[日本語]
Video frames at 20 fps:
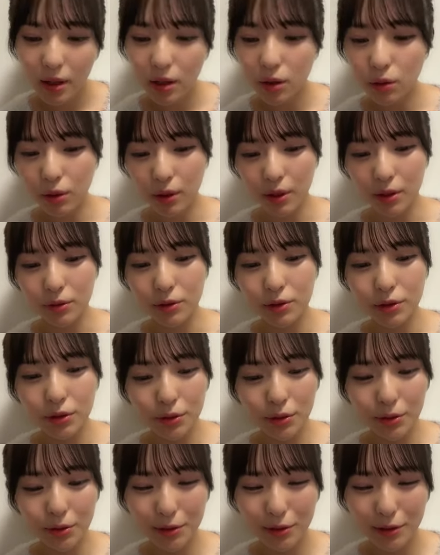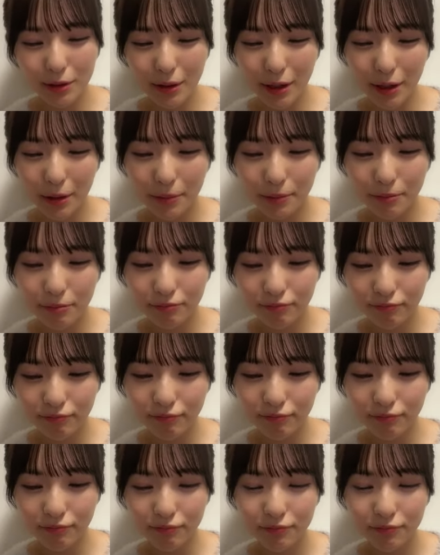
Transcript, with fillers: ロケの仕事って、うん、